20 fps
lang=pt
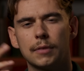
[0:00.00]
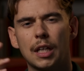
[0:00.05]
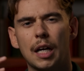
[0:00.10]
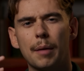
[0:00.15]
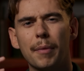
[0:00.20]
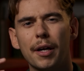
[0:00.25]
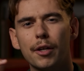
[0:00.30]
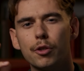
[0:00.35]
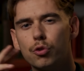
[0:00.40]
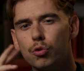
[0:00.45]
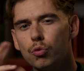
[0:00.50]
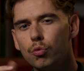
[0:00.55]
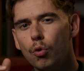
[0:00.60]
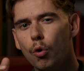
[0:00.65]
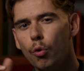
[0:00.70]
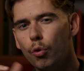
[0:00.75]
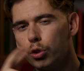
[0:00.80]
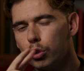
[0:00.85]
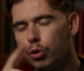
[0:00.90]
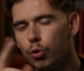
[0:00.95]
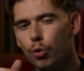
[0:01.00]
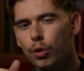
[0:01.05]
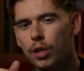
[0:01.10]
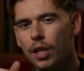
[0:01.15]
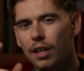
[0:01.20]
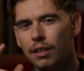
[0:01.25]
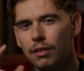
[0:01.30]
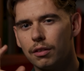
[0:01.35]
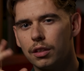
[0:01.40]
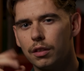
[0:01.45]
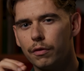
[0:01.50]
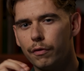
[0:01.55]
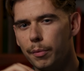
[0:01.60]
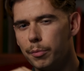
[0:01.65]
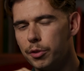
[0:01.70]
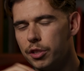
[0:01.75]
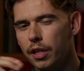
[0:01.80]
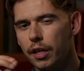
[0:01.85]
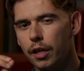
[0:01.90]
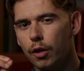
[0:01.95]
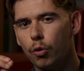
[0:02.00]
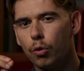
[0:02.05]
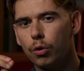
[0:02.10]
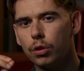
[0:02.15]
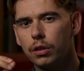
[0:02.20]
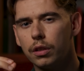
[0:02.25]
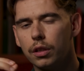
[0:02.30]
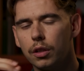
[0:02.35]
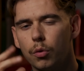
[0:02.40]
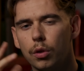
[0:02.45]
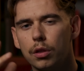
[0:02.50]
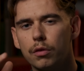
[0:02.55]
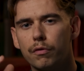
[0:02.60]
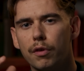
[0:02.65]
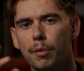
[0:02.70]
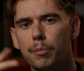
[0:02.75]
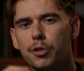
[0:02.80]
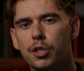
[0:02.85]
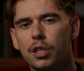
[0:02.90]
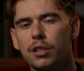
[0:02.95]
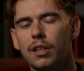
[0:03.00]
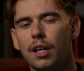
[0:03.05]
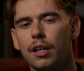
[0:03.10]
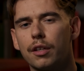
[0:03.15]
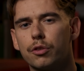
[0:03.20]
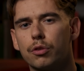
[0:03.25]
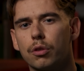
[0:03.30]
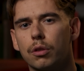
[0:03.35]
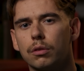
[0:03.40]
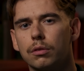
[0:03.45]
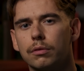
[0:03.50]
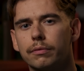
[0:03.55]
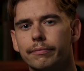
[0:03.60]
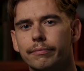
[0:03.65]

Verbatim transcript: Há mais um ou outro cuidado que devemos ter em conta quando vamos jantar a solo.